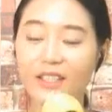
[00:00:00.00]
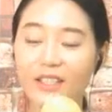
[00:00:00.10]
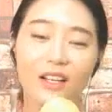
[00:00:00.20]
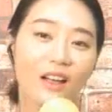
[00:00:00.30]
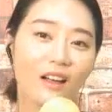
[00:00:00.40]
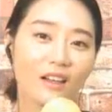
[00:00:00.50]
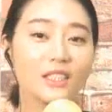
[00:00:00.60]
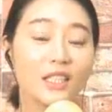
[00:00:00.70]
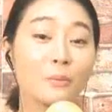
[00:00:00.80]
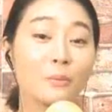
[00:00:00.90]
제가
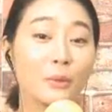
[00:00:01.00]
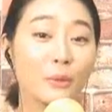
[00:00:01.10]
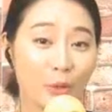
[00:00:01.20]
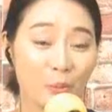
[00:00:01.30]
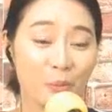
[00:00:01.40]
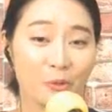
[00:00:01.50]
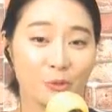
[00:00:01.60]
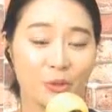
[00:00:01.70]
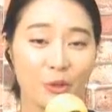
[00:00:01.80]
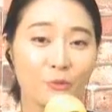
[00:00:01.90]
그 일본 여배우
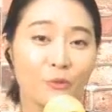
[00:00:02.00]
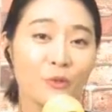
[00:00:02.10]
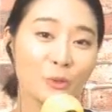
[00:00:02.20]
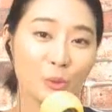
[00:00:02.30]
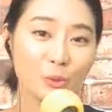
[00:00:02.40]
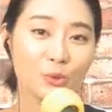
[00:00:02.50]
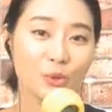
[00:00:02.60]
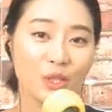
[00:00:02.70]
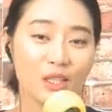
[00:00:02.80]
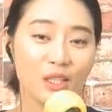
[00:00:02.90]
중에 우에노
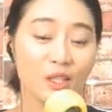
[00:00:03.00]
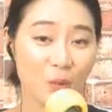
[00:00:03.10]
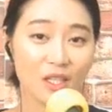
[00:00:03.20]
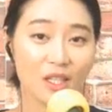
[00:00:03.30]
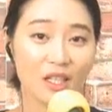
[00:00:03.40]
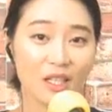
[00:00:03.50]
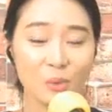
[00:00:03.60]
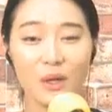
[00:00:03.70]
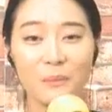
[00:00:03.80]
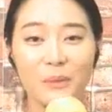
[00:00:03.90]
주리를 굉장히
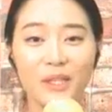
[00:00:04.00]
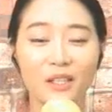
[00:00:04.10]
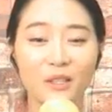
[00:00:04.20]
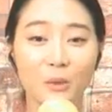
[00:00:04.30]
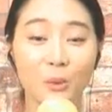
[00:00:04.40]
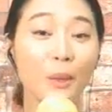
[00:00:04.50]
좋아합니다. 그래서